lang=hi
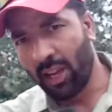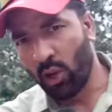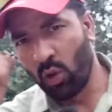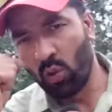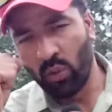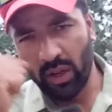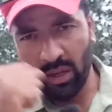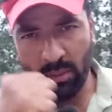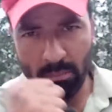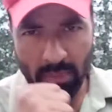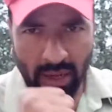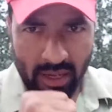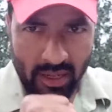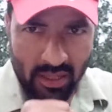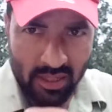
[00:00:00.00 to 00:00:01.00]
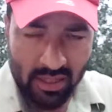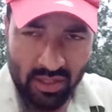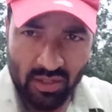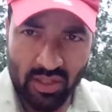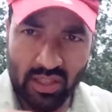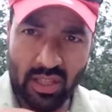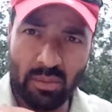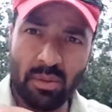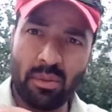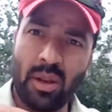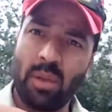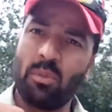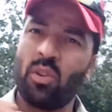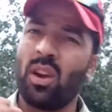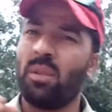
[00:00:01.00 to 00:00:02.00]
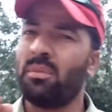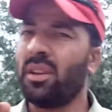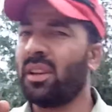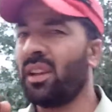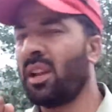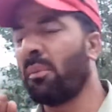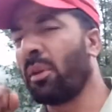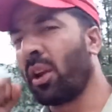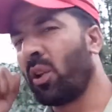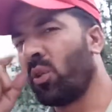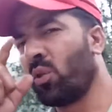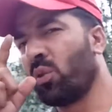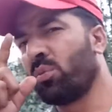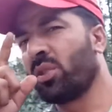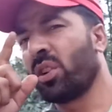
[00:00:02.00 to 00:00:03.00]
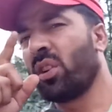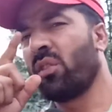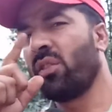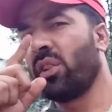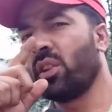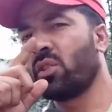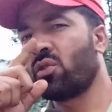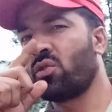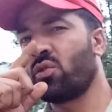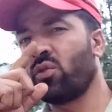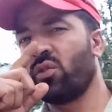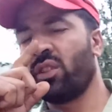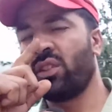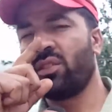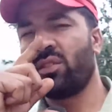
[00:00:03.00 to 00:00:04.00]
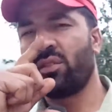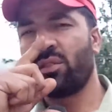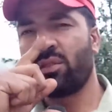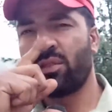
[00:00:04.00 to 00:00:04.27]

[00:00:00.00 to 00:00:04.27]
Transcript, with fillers: हेलो वेलकम बैक दिस लतीफ़ इब्राहिम और आप देख रहे हैं मेरा यूट्यूब चैनल फेस टू फेस